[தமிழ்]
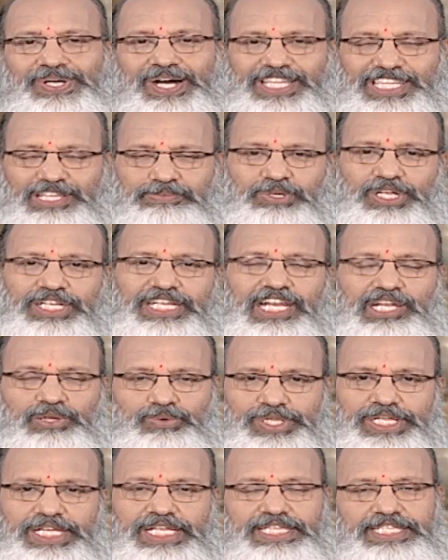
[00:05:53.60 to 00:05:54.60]
அதே போல் நல்ல
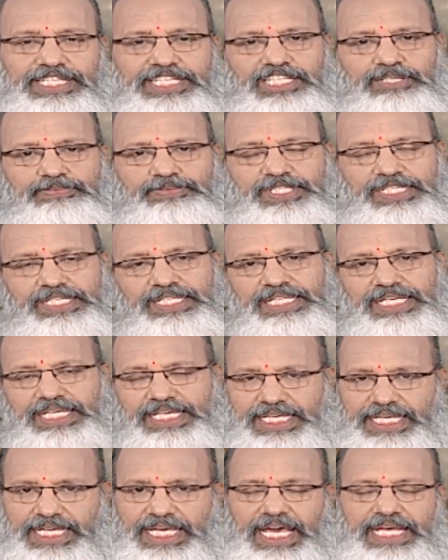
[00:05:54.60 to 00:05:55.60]
ஒரு ஹெல்த்தி டிப்ஸு
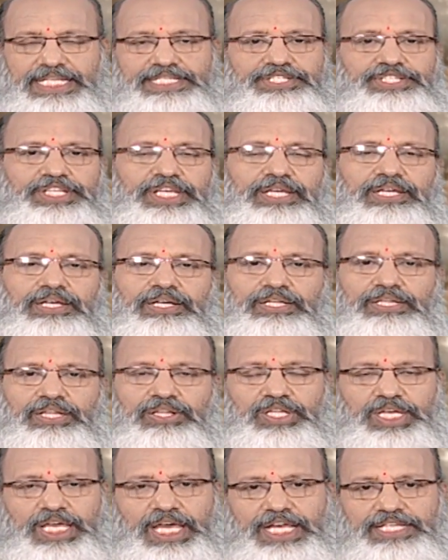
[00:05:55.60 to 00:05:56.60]
கேஸ்ட்ரிக்
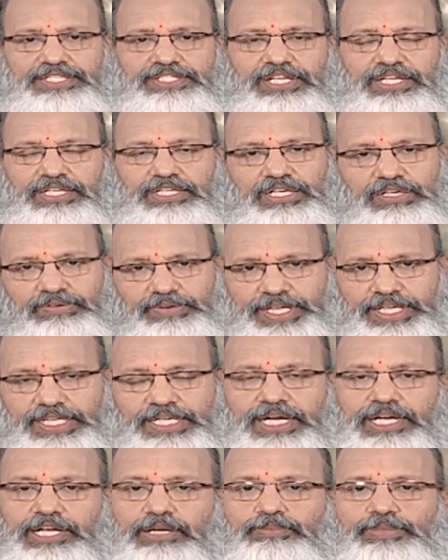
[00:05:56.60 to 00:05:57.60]
அதாவது கேஸ்ட்ரிக்னால் வயிறு
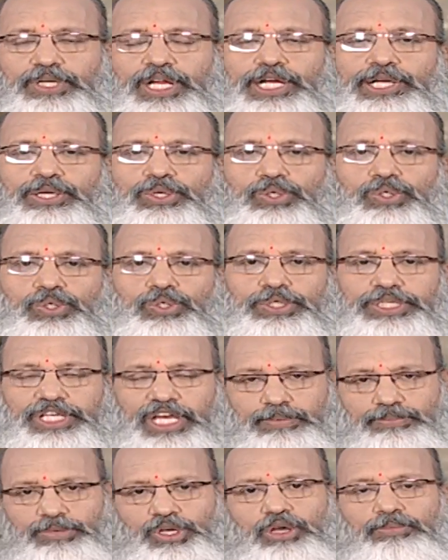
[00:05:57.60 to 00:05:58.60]
கடம்னா
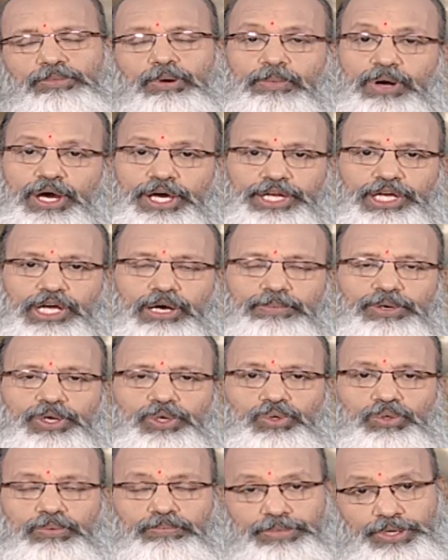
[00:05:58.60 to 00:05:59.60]
ஏப்பம் ஏப்பமாக இருக்காமல்
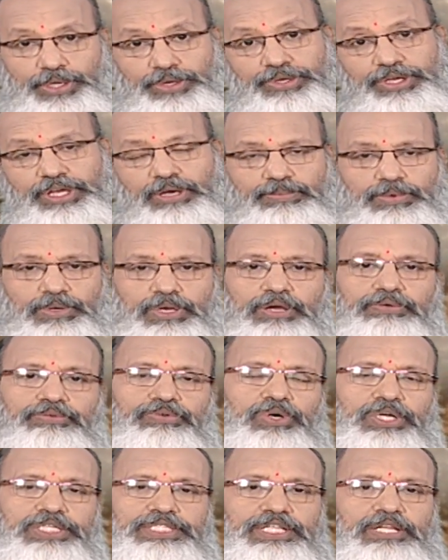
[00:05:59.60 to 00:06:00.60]
இருக்கும் பெரிய ஏப்பம்லாம்
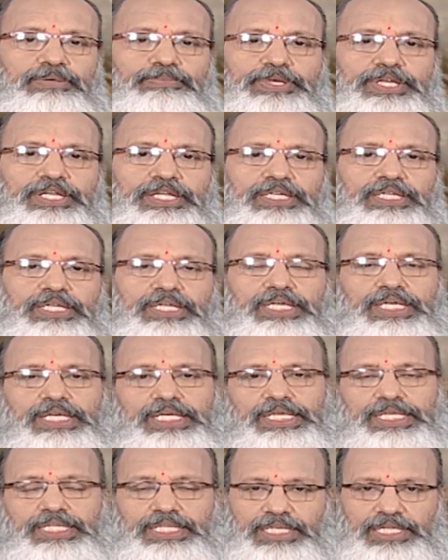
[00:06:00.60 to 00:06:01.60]
விடுவாங்க சில பேர்
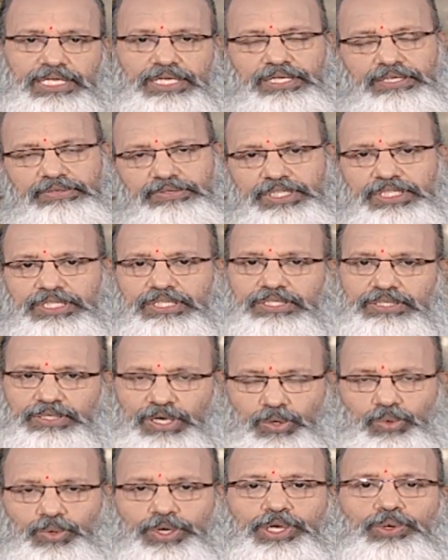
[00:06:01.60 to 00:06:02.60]
இதெல்லாம் வந்து
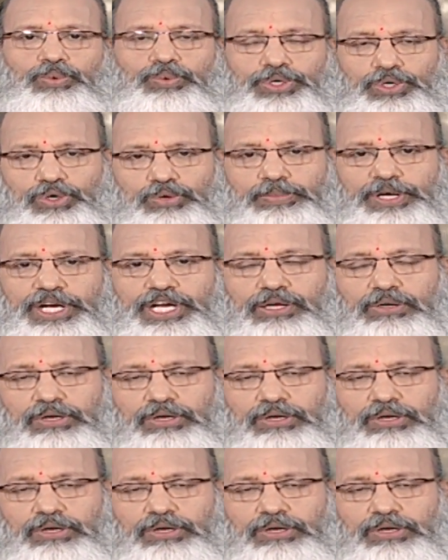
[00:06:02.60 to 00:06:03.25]
அவங்களுடைய உணவு பழக்க